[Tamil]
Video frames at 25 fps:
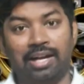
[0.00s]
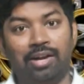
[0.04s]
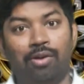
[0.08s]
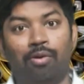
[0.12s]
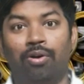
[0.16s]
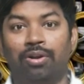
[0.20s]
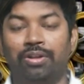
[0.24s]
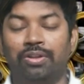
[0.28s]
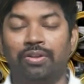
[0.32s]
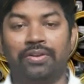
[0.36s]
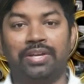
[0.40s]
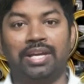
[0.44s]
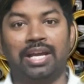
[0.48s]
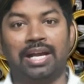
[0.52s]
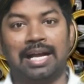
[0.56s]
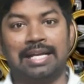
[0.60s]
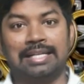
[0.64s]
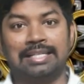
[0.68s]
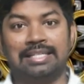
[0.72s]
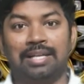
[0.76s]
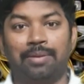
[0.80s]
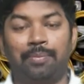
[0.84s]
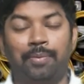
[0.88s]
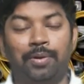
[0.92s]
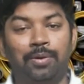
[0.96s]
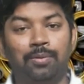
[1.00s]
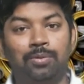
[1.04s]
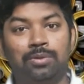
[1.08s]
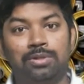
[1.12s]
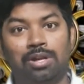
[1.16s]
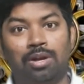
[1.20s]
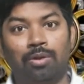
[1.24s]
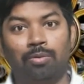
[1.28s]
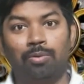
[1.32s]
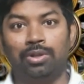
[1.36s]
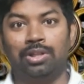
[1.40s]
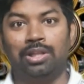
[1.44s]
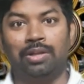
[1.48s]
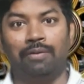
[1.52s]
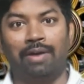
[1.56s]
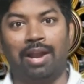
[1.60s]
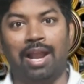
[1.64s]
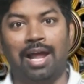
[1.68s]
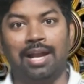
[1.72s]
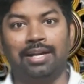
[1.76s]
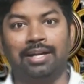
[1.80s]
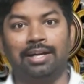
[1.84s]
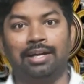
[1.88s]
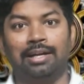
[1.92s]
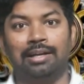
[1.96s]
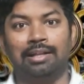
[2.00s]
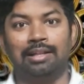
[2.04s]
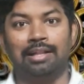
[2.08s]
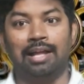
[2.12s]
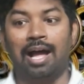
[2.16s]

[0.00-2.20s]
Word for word: அங்கே ஒருத்தவங்க கஷ்டப்பட்டு உசுரை கொடுத்து விளாண்டுக்கிட்டு